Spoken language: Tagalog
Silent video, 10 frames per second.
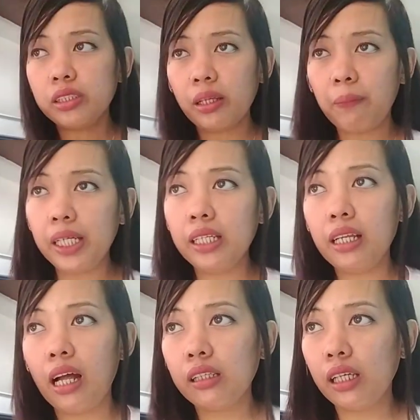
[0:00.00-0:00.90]
Sabihin
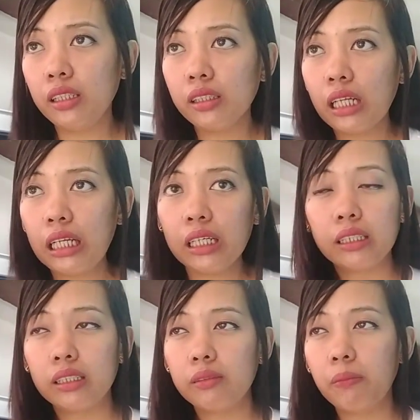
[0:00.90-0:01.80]
na natin
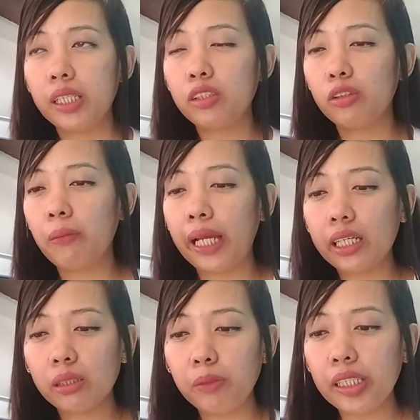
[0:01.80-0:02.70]
talaga, based on my
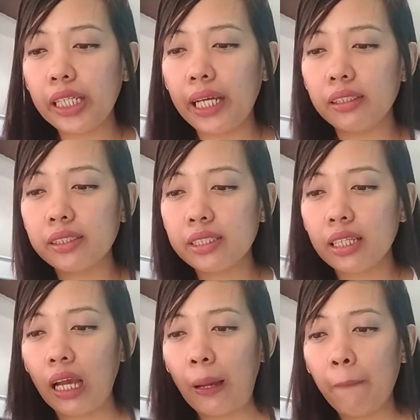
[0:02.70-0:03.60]
experience,
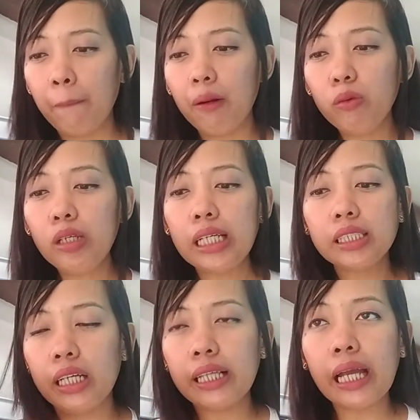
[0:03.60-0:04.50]
makulay
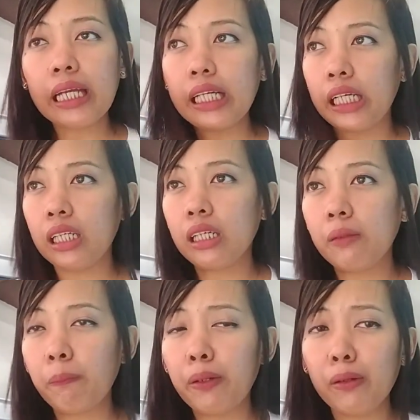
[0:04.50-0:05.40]
si dye ink,
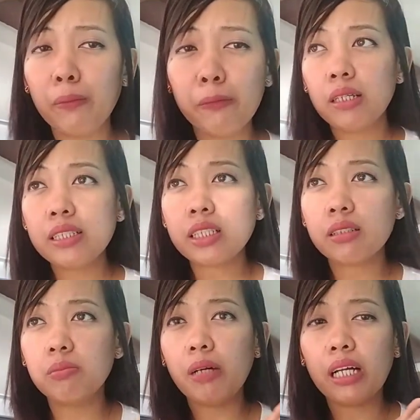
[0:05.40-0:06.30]
pero
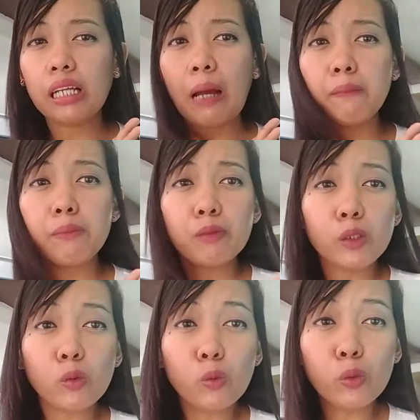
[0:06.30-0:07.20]
mas marami po
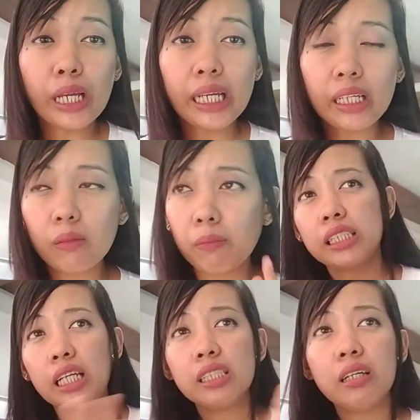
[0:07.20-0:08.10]
yung kulay.
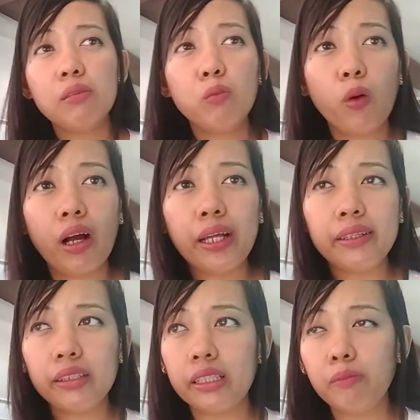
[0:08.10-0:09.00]
Mas sa isang
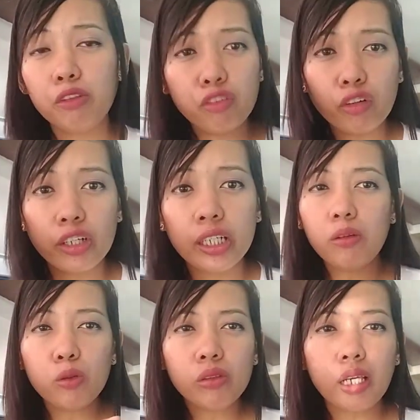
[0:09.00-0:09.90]
buwan before,
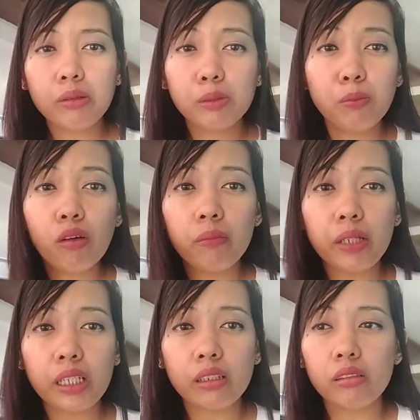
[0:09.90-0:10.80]
two times po
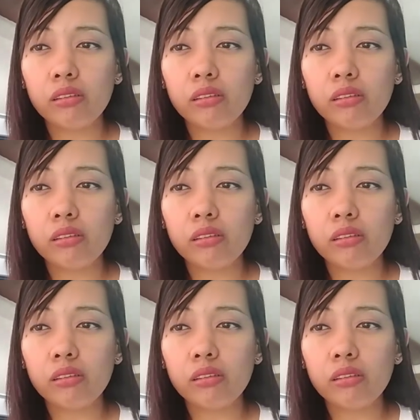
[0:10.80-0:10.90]
kaming